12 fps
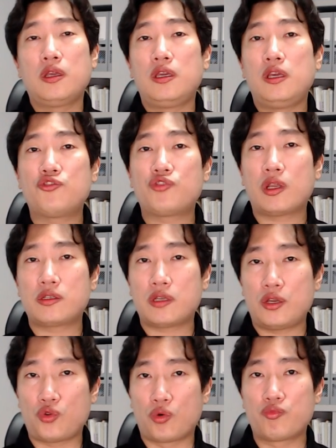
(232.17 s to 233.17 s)
1주택자의
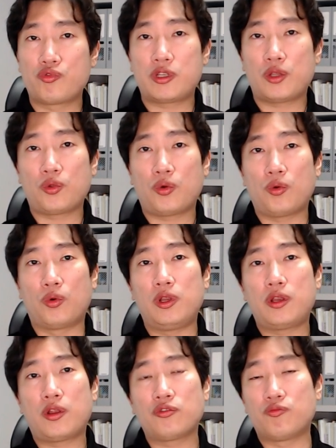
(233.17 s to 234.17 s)
종부세도
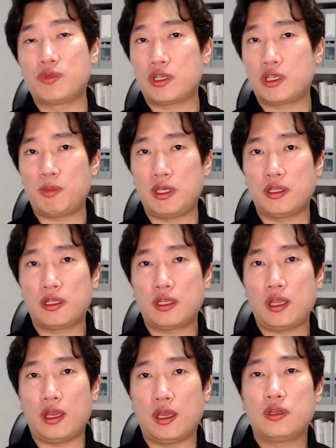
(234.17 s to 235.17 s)
올리려는 움직임이
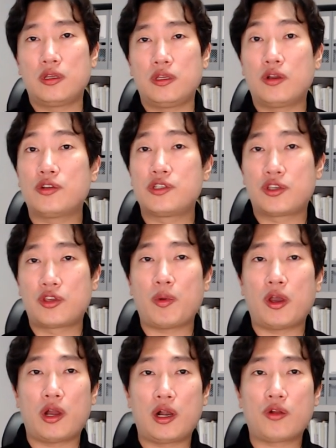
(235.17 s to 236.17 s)
있는데 이건
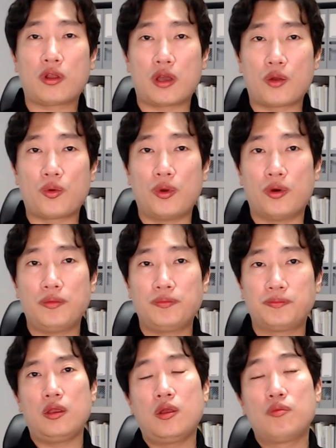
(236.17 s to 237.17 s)
지켜봐야 할 것 같고요.
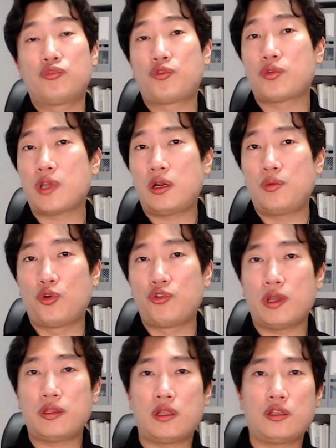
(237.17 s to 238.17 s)
부동산을
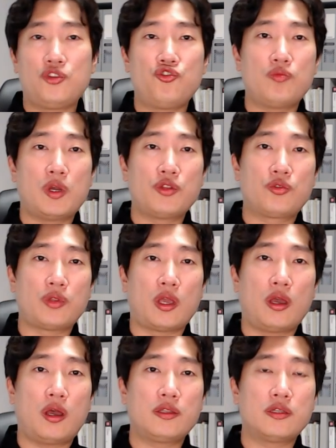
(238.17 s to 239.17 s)
보유한다는 이유만으로
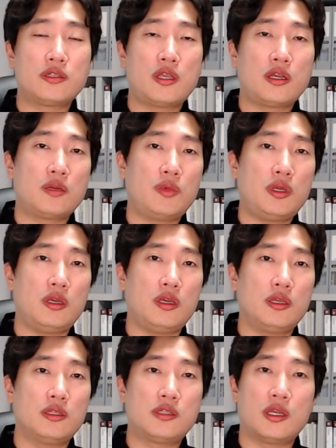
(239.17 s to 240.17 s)
내야 하는 세금이
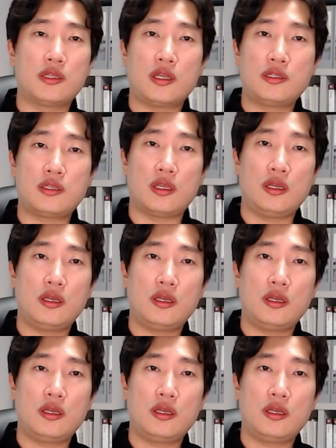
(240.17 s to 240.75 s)
재산세,